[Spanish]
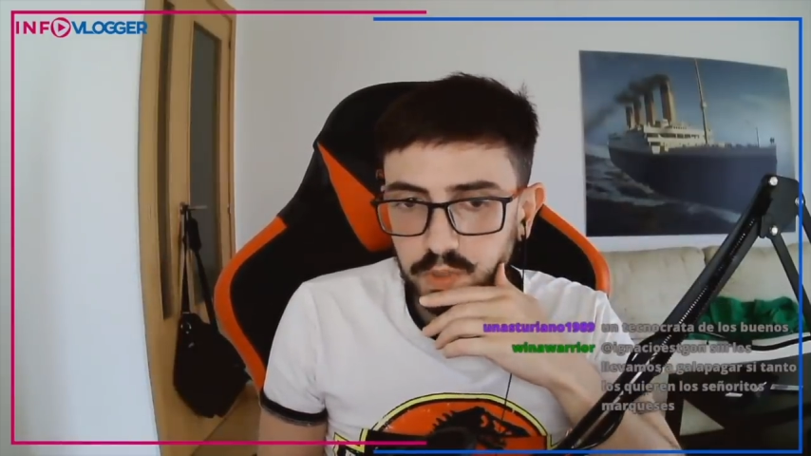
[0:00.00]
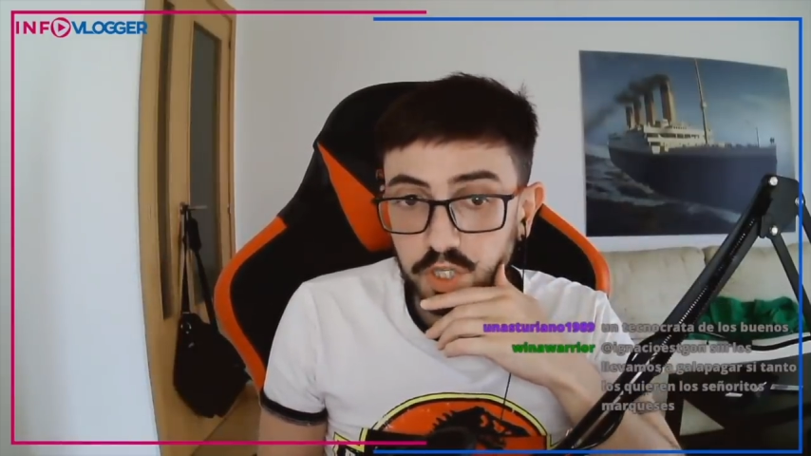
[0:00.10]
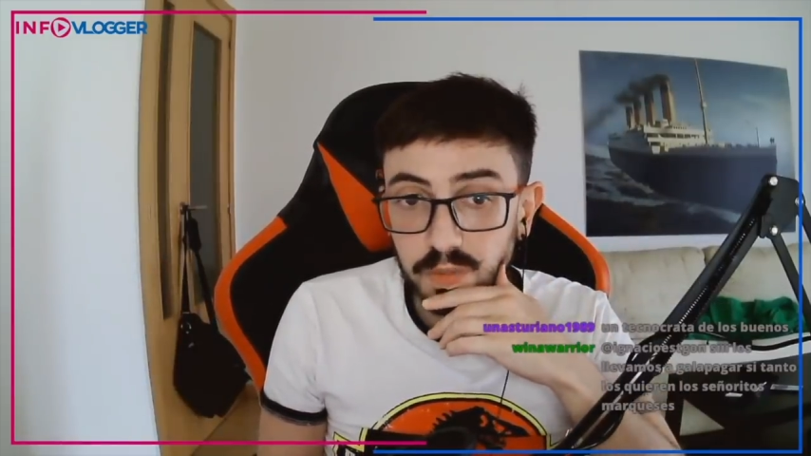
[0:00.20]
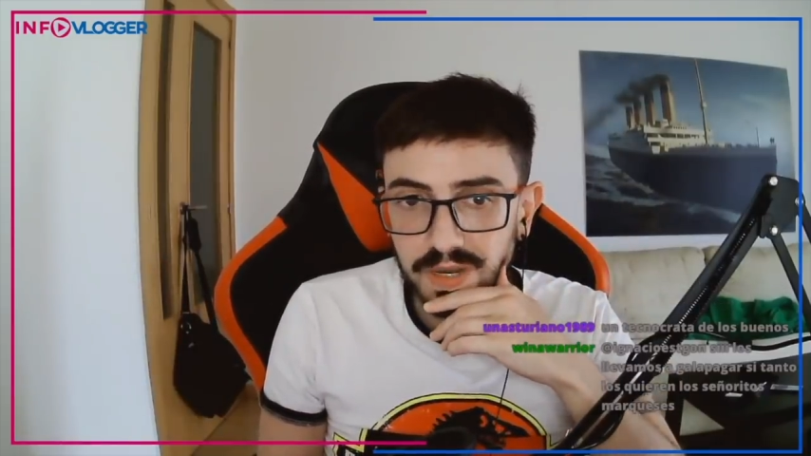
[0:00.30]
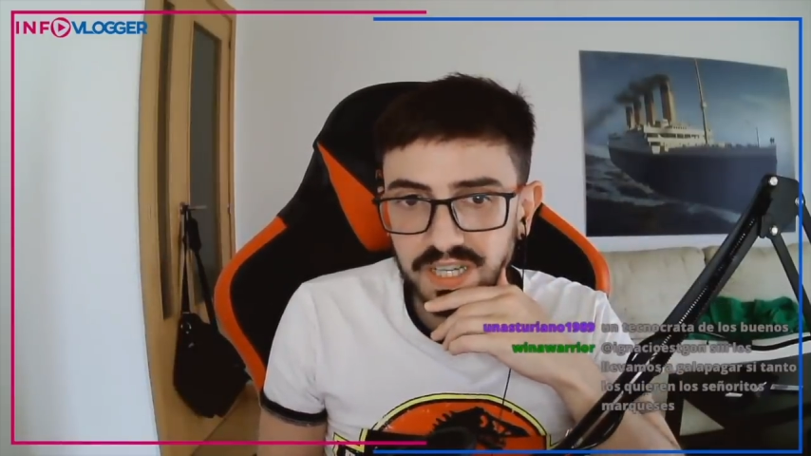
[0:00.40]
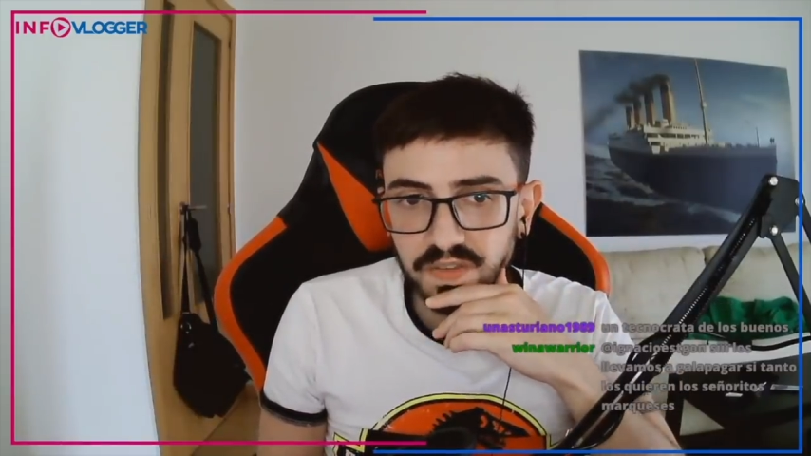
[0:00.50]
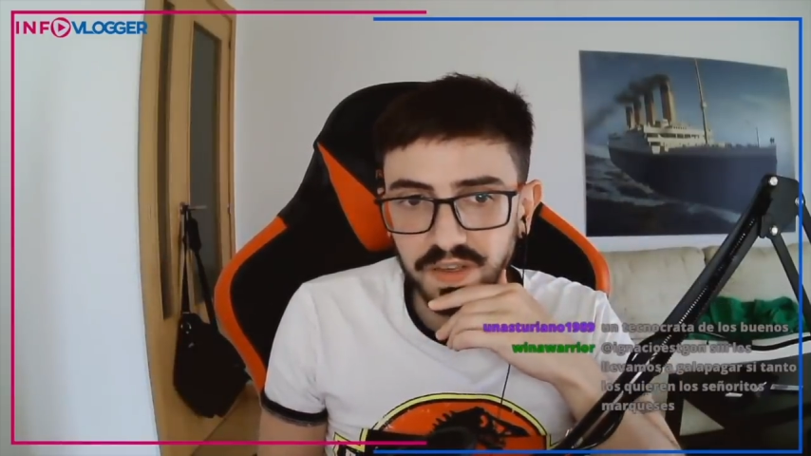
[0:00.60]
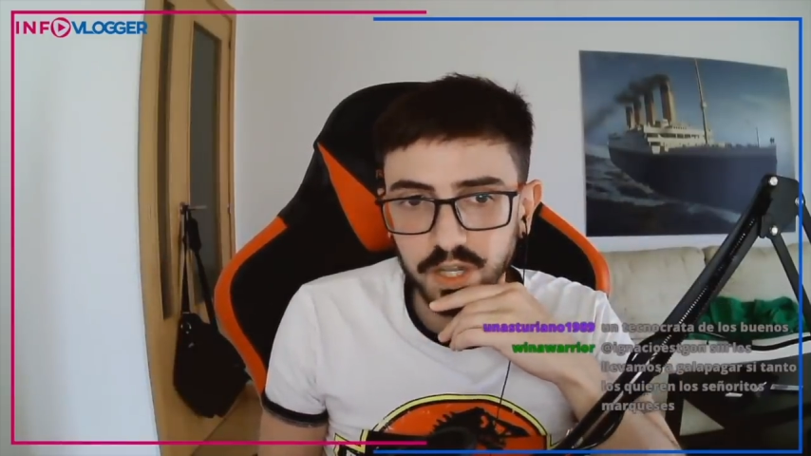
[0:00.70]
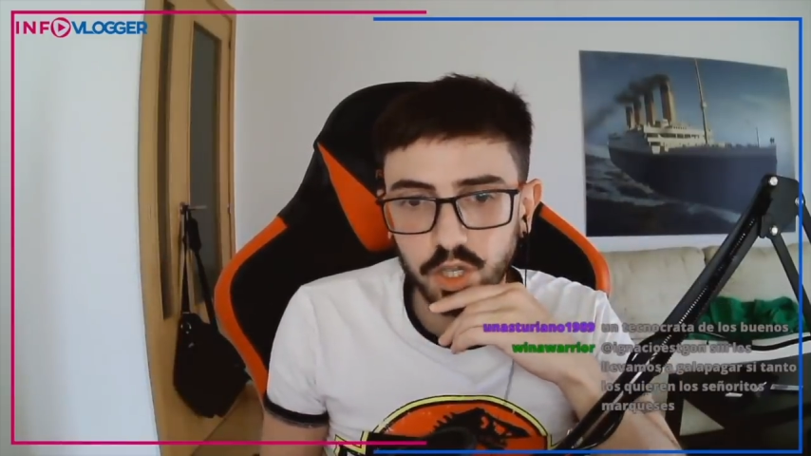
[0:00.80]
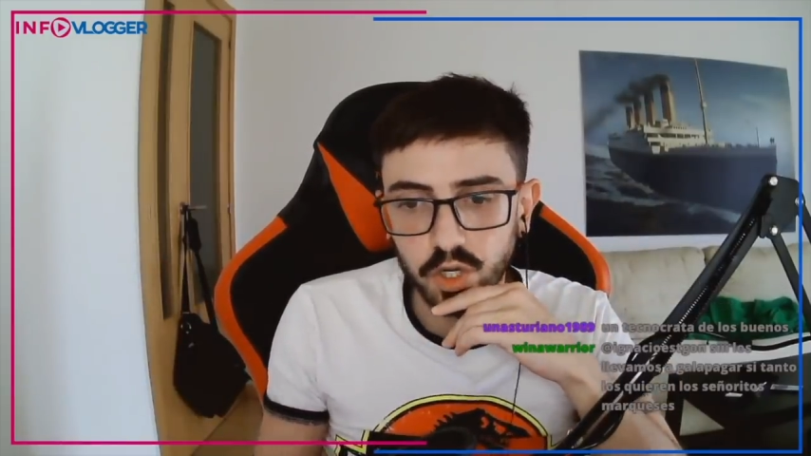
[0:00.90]
posibles
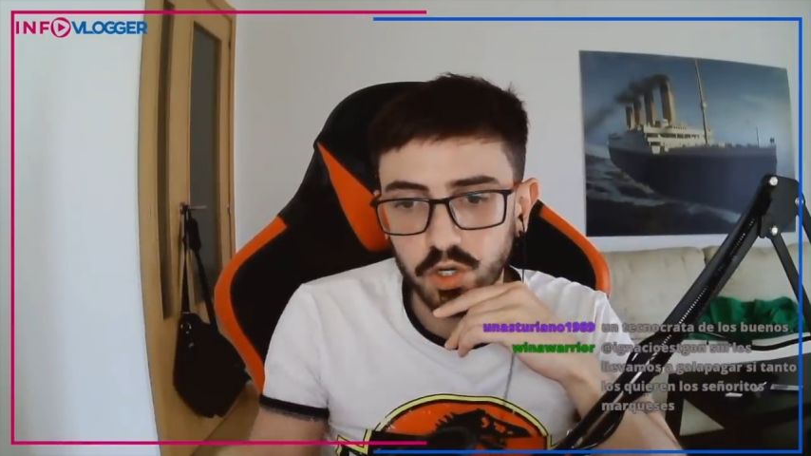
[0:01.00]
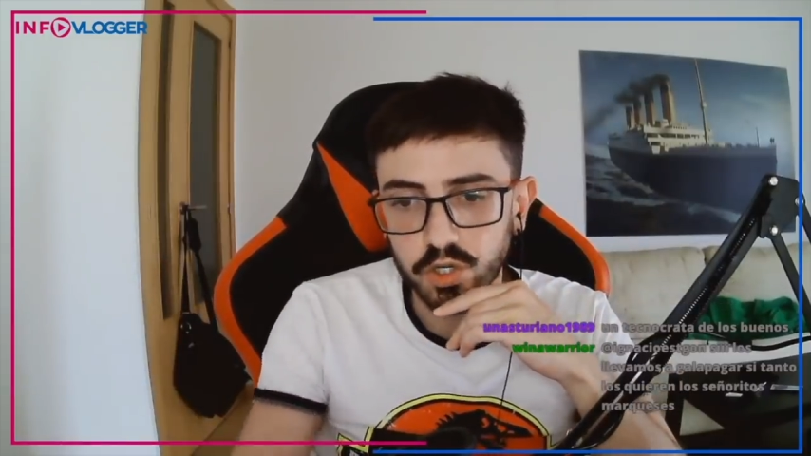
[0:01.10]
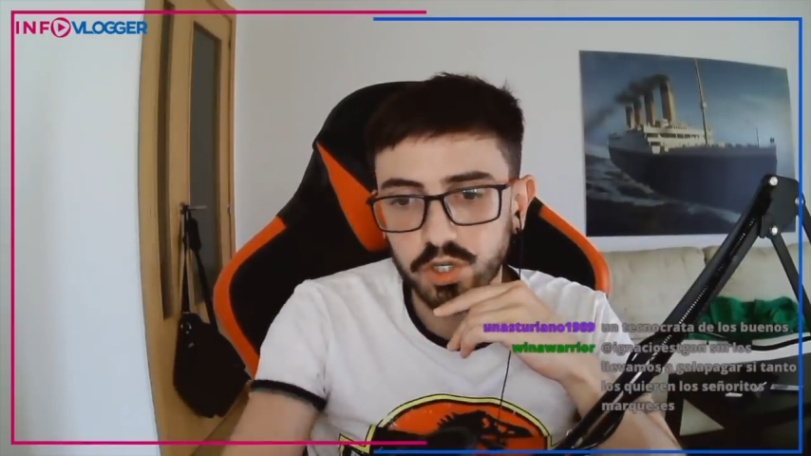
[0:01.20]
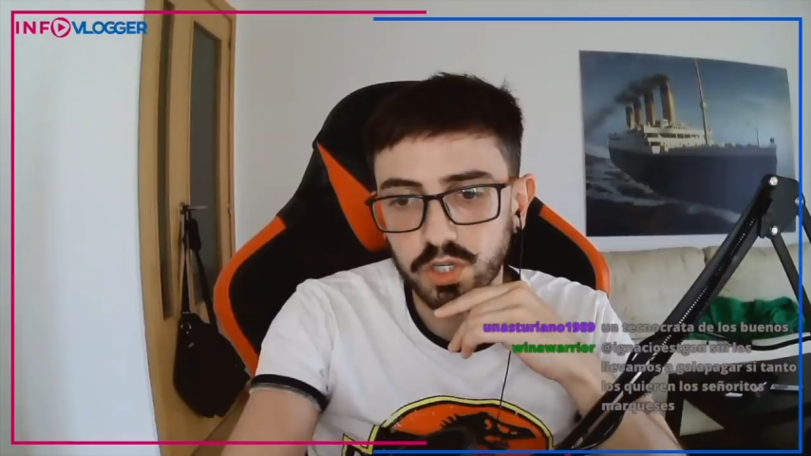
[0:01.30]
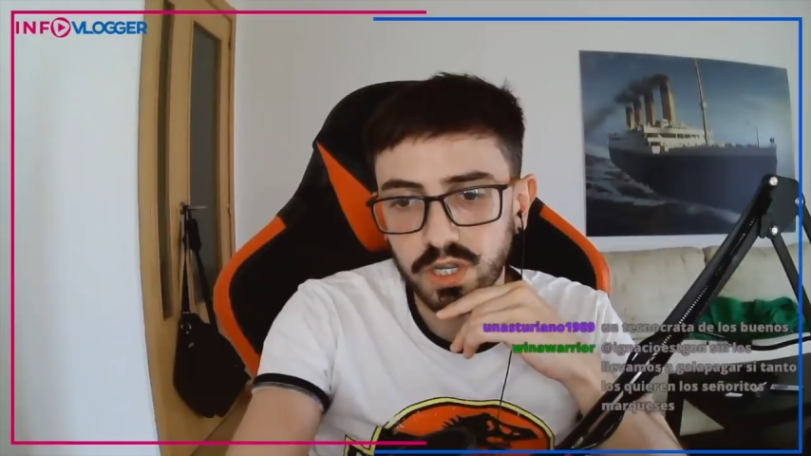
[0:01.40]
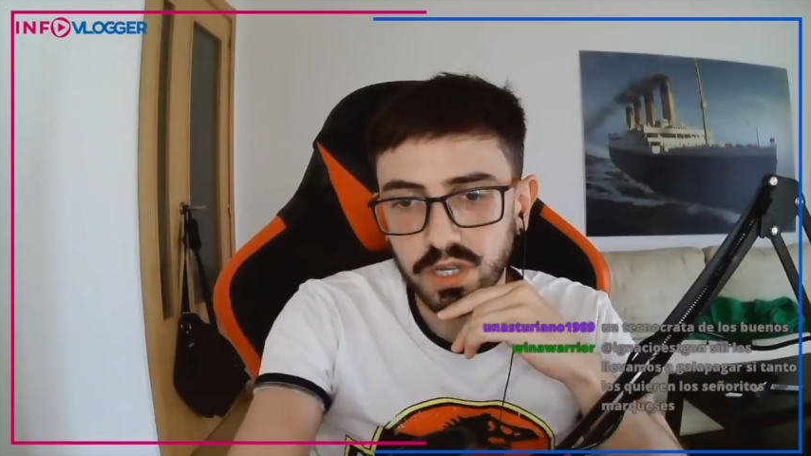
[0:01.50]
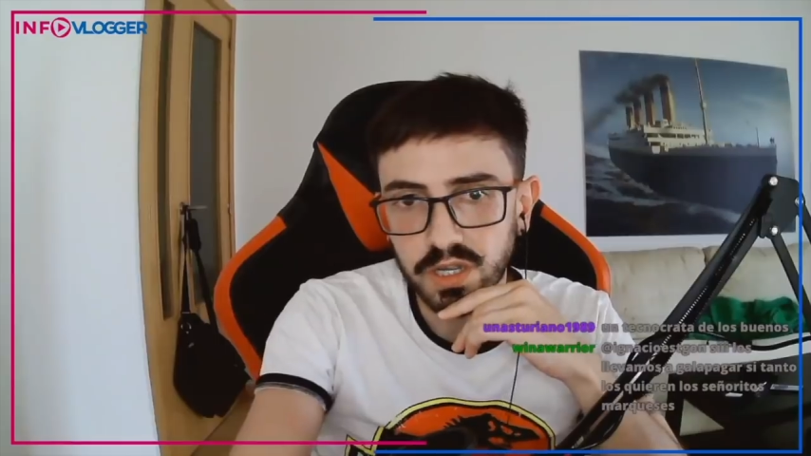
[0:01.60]
efectos eh,